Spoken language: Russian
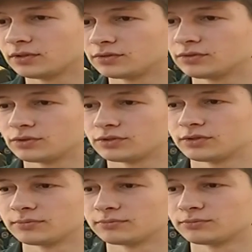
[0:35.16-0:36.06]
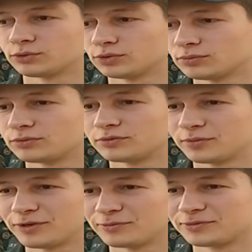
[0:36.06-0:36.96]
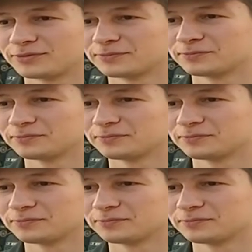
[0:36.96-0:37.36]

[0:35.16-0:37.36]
и сложная, но мы справимся.